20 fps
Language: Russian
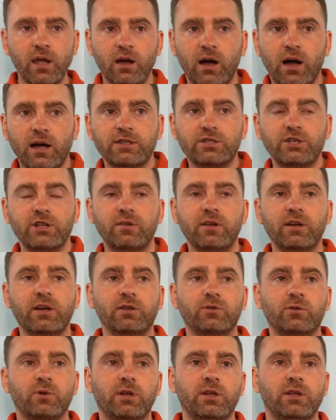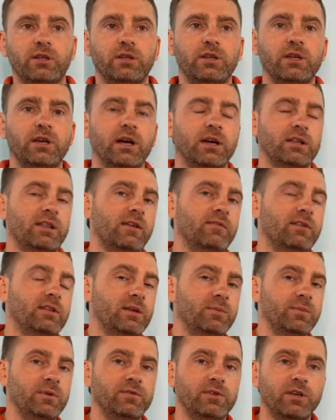А человек, который никогда в
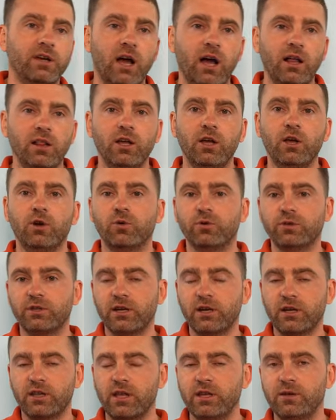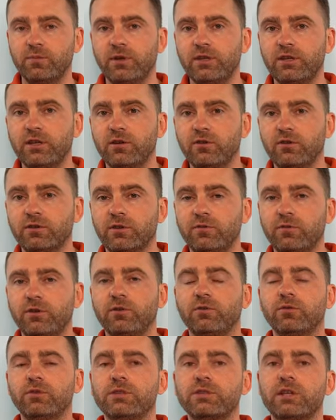этом не вникал, он никогда не монтировал это
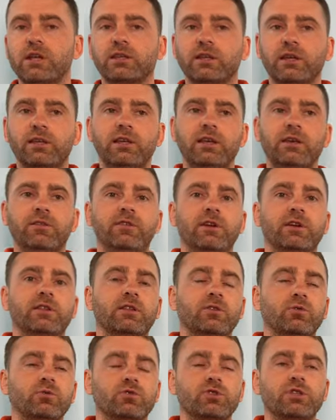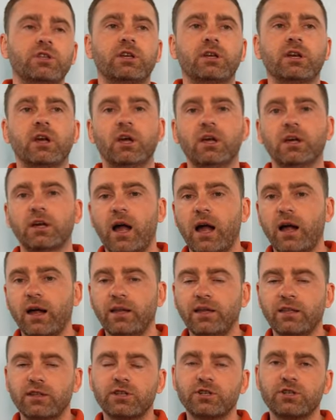видео, он не знает, какие эффекты нужны, как
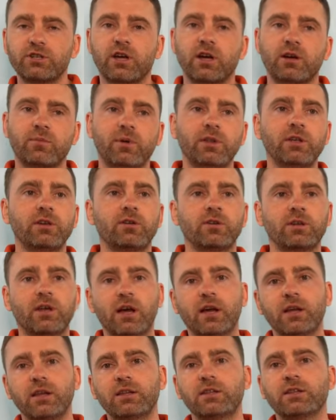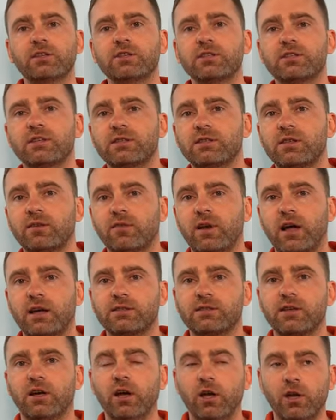они должны гармонировать, как они должны
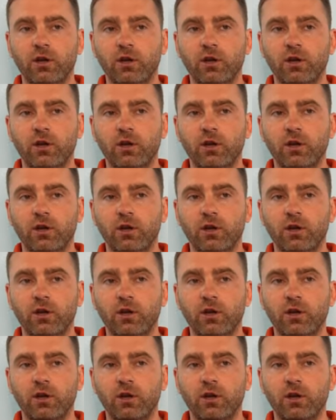составляться.